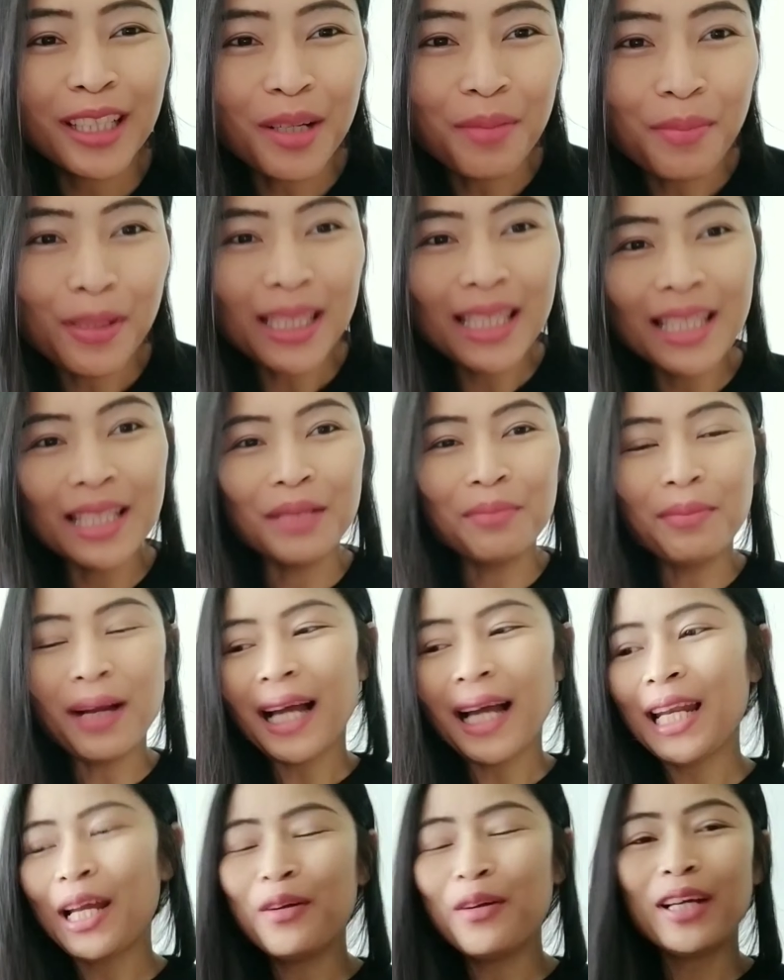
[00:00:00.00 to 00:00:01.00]
มาถึงบ้า
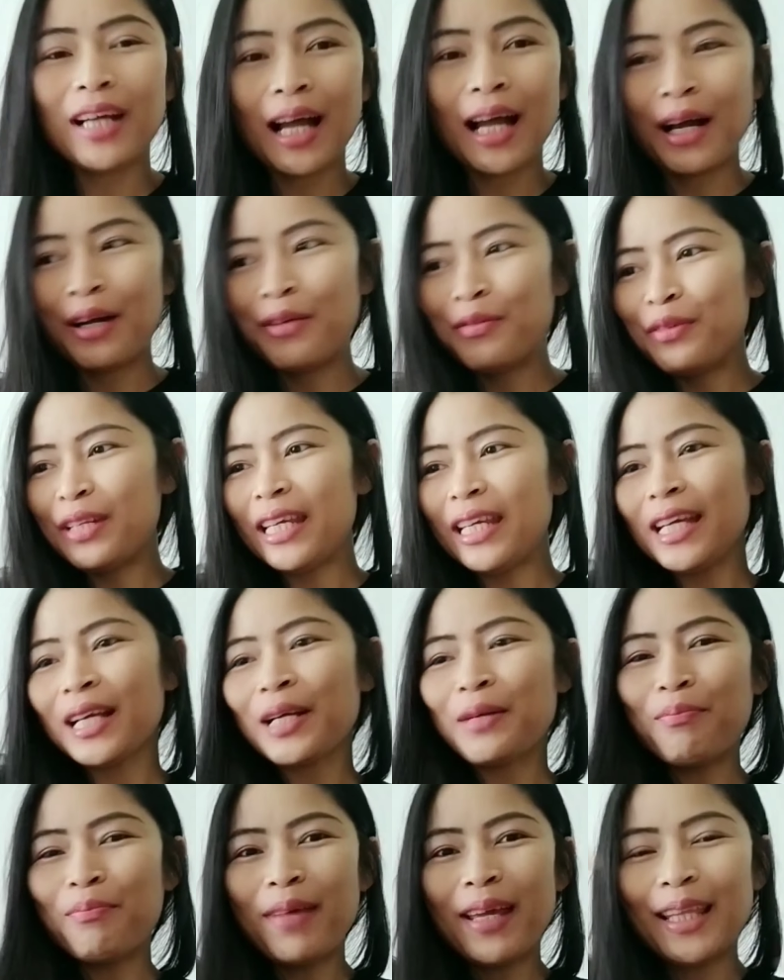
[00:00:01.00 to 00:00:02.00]
นแล้วนะคะ นี่
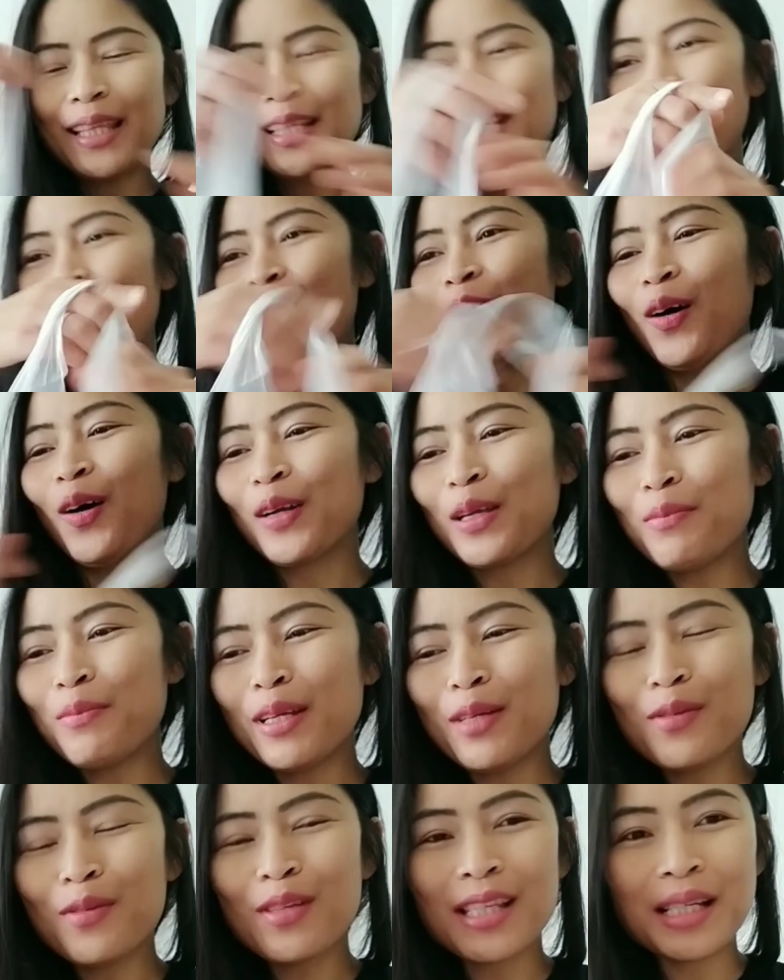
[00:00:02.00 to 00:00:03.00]
ก็เป็นของที่เม
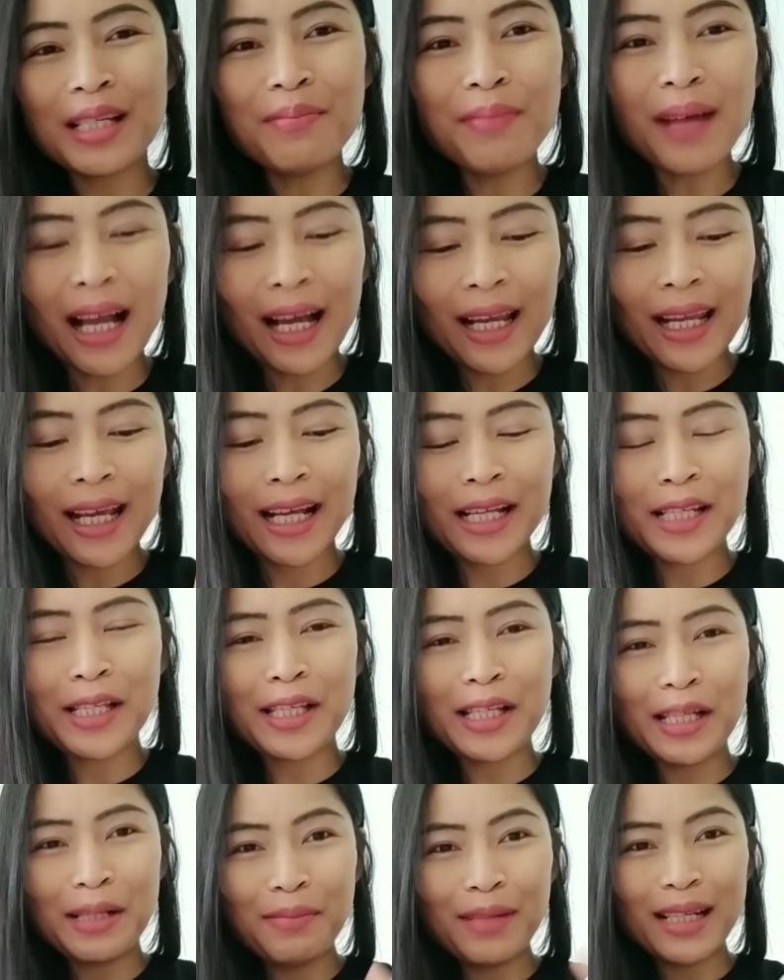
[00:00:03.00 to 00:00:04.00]
นูซื้อมานะคะ
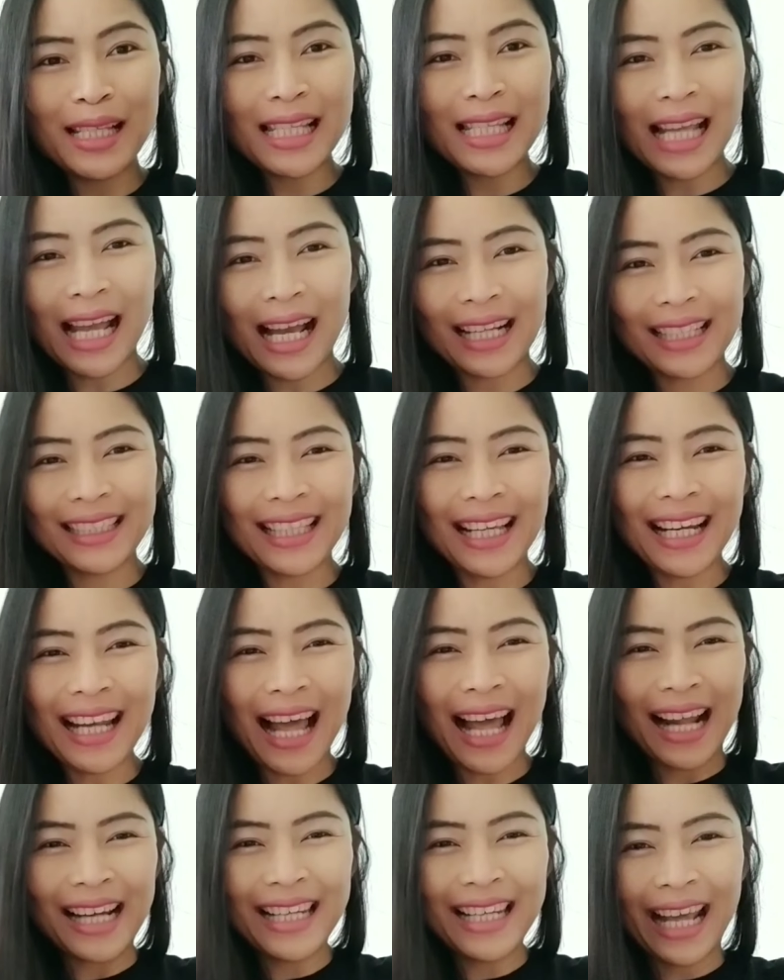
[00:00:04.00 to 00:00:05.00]
ซื้อมาจากต
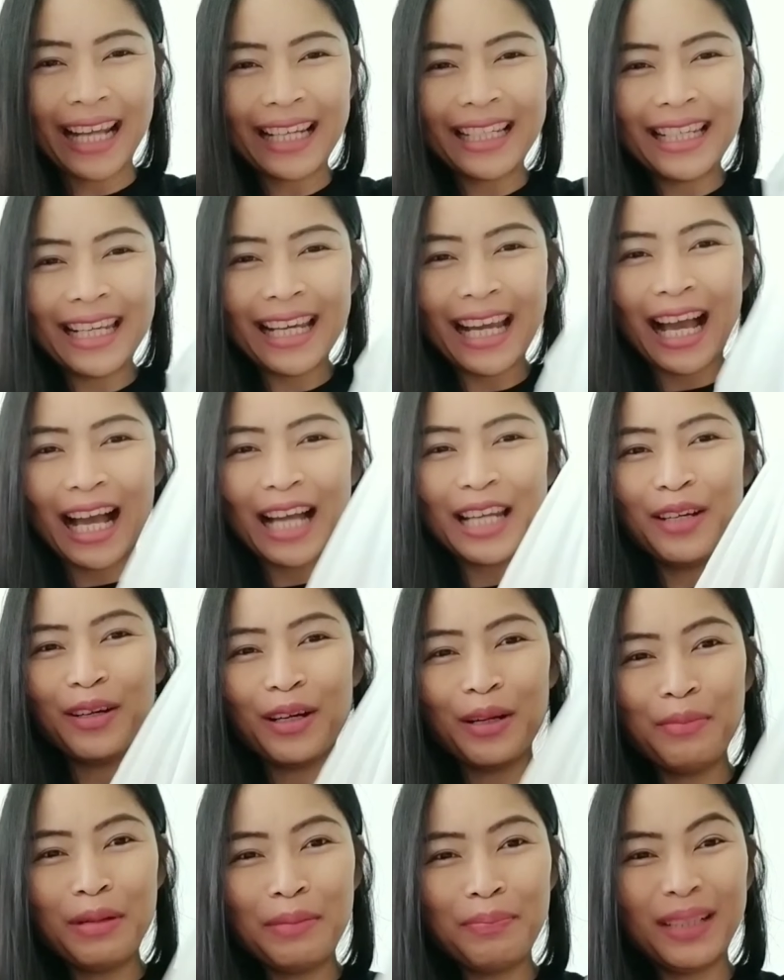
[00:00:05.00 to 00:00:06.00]
ลาดนัดนะคะ เดี๋ยว
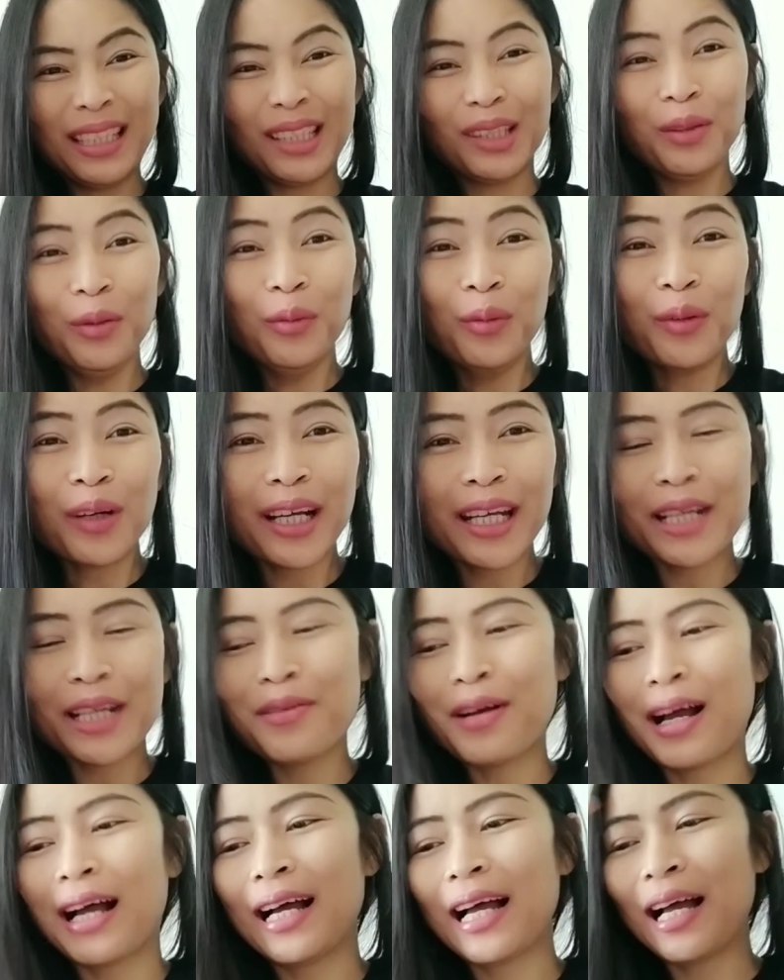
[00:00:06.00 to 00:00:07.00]
เรามาเปิดถุงกันดีก
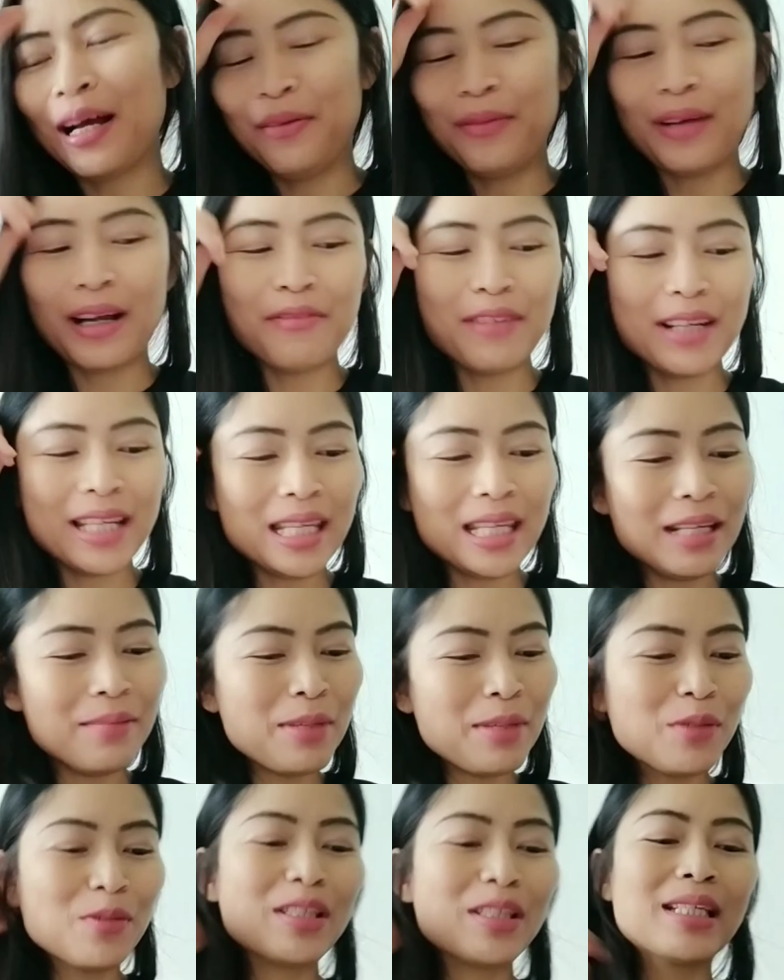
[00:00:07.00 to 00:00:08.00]
ว่าค่ะว่าวันนี้เม
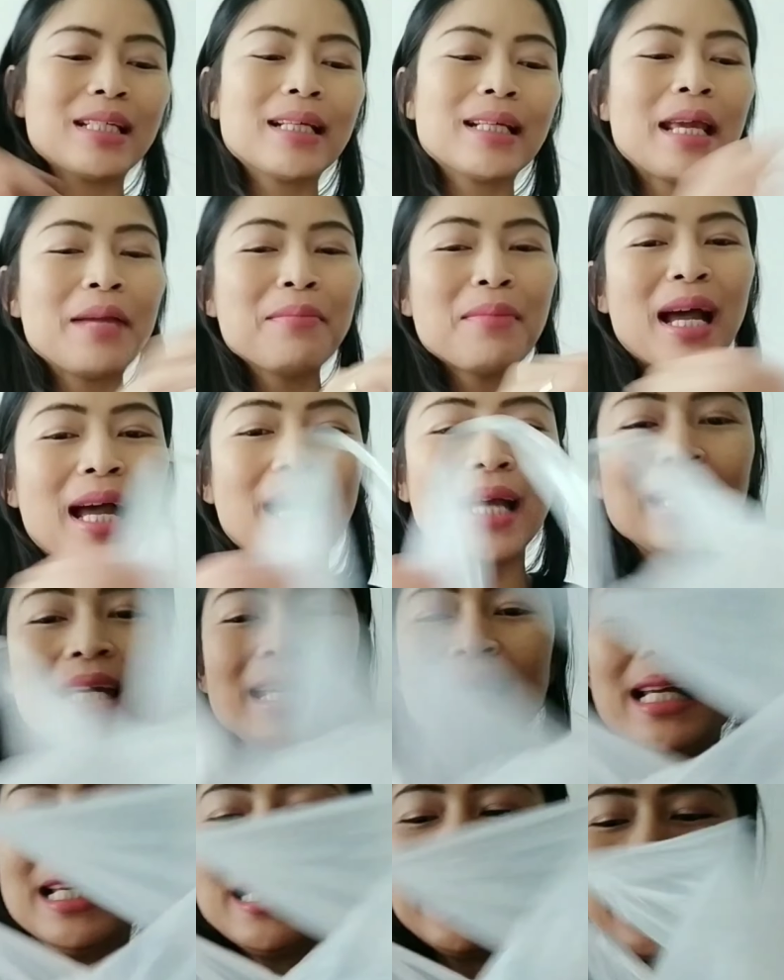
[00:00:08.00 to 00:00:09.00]
นูซื้ออะไรมา
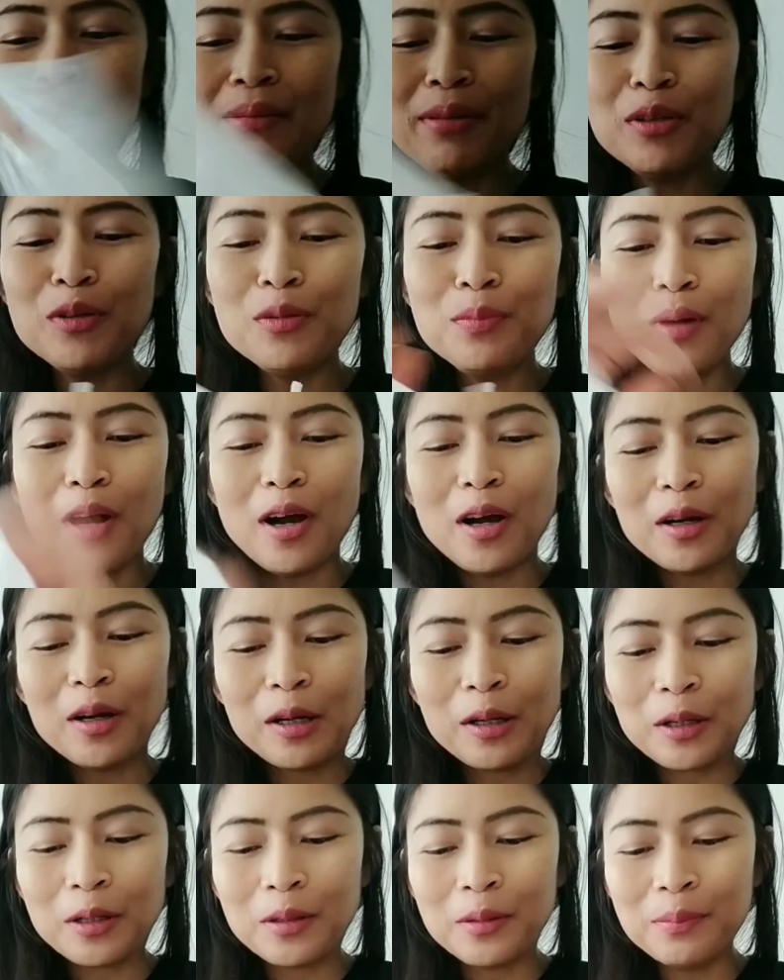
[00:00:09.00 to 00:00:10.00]
ที่เมนูบอก
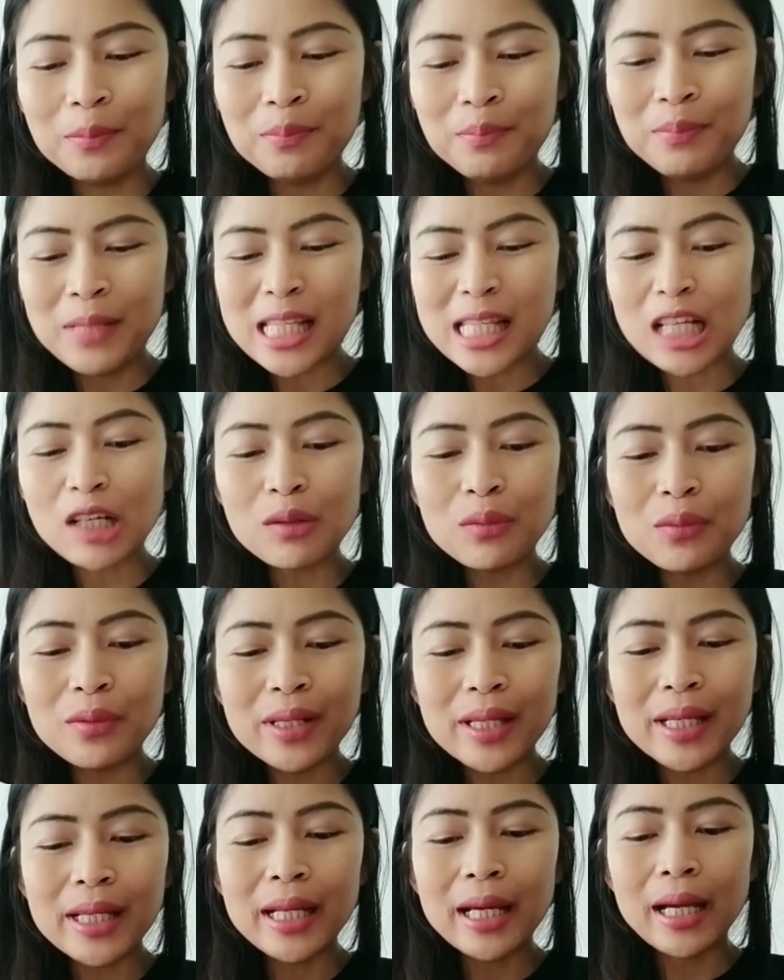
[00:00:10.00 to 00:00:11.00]
เมื่อสักครู่
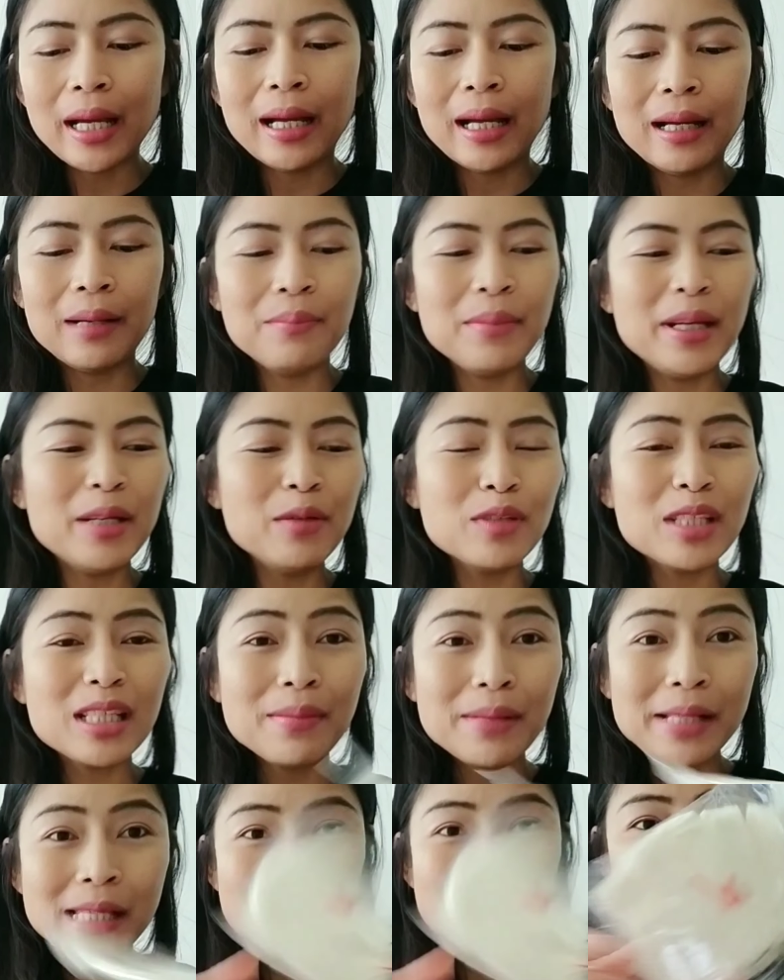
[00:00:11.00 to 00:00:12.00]
นี้นะคะเมนูจะ
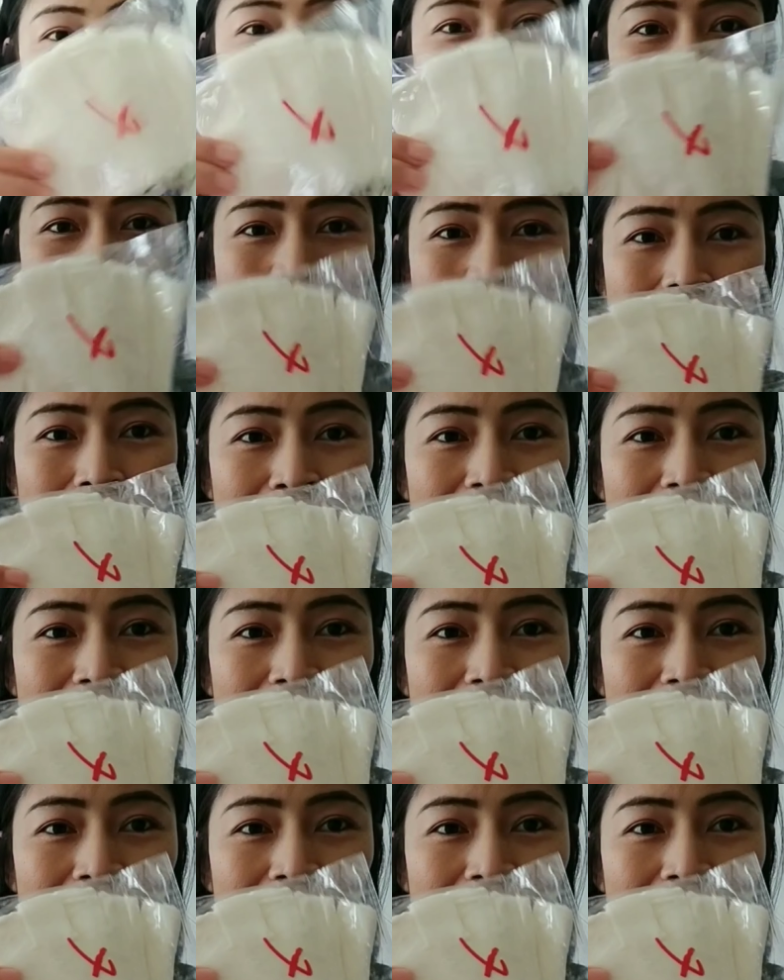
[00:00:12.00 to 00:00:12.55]
มาซื้อตัวนี้